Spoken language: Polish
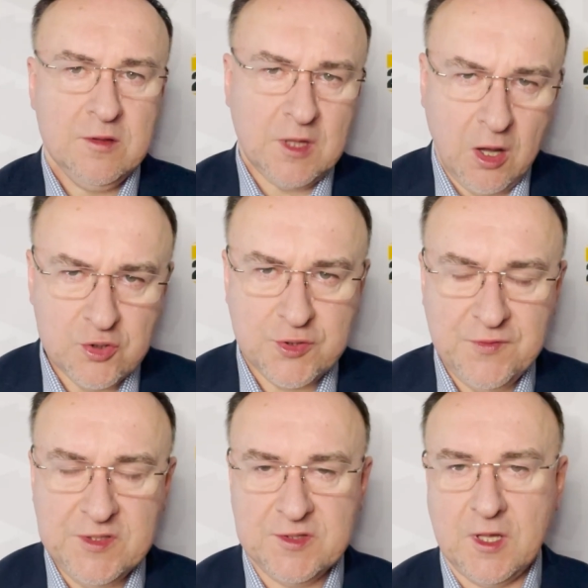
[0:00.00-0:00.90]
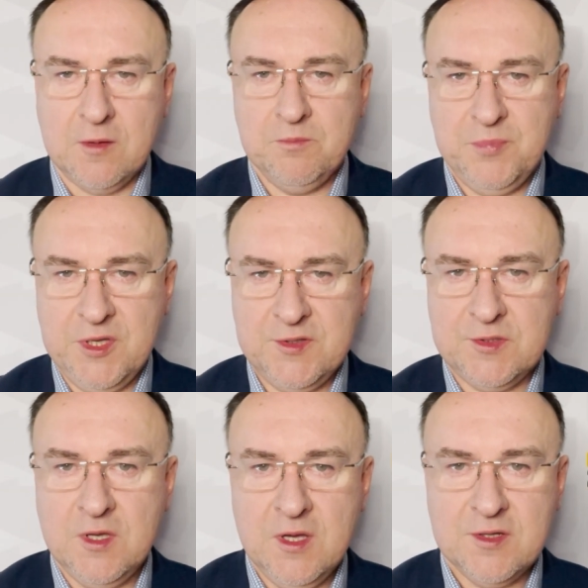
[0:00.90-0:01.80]
To oczywiste.
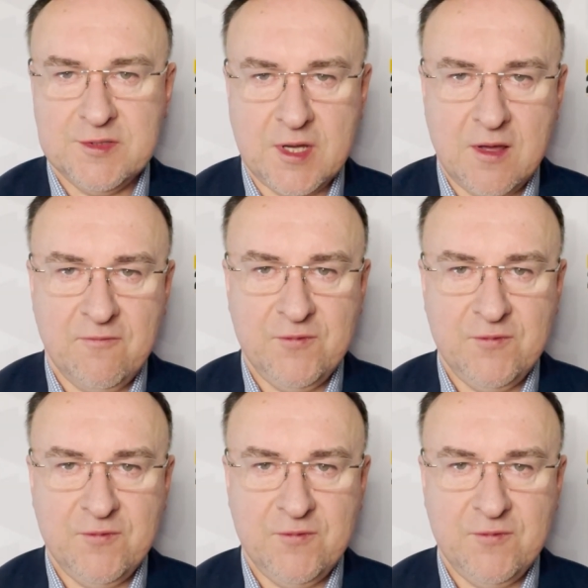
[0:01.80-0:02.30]
PiS chce